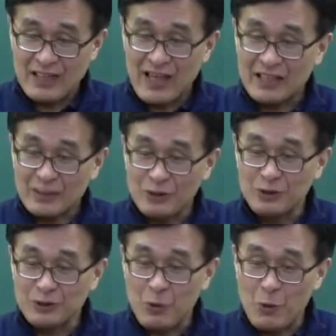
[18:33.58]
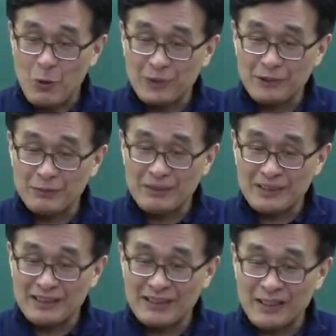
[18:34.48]
아까 연구는
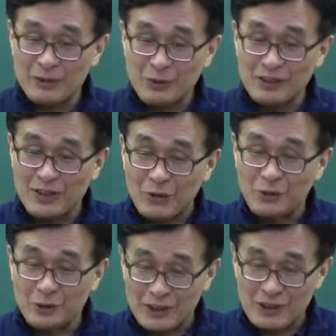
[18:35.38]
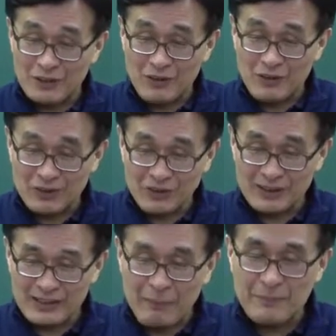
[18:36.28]
50년 이상 또는 영구적이고
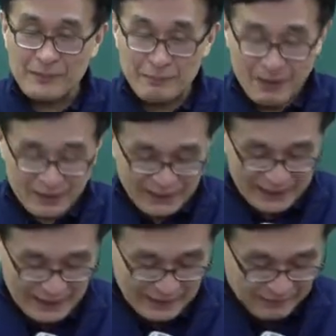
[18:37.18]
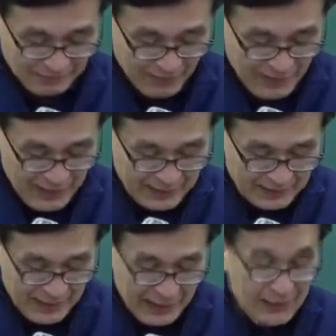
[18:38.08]
이건 30년 이상.
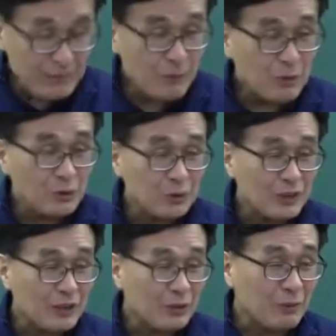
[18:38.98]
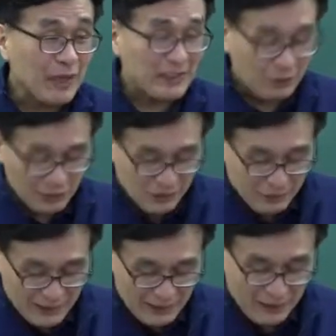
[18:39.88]
자, 행복주택도 많이 또
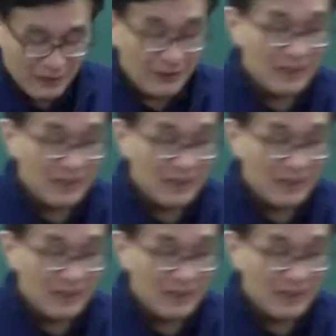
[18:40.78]
들어봤어요.